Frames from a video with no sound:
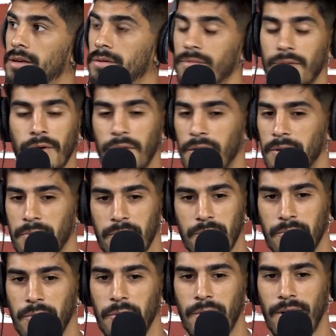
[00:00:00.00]
voy,
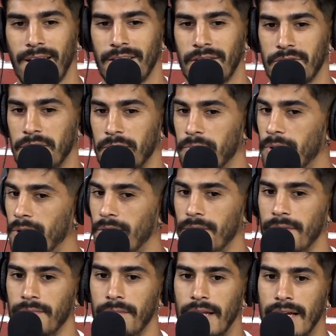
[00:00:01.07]
voy variando siempre
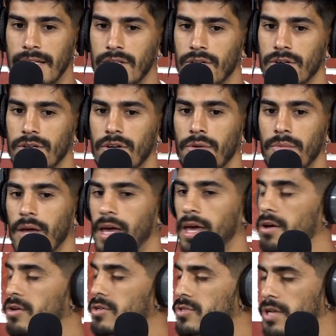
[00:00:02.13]
mirando, no me
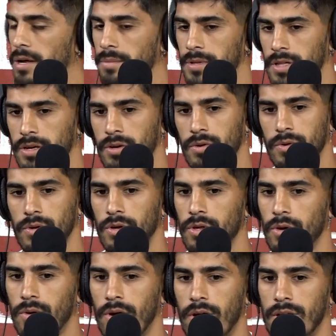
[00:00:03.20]
quedo solamente con uno o
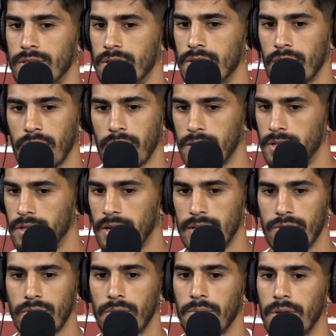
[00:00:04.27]
dos jugadores, sino que
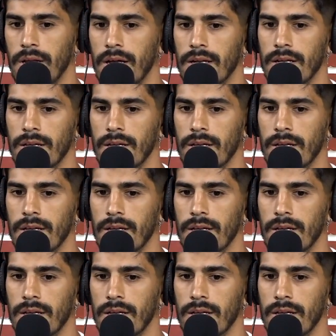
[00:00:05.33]
trato de mirar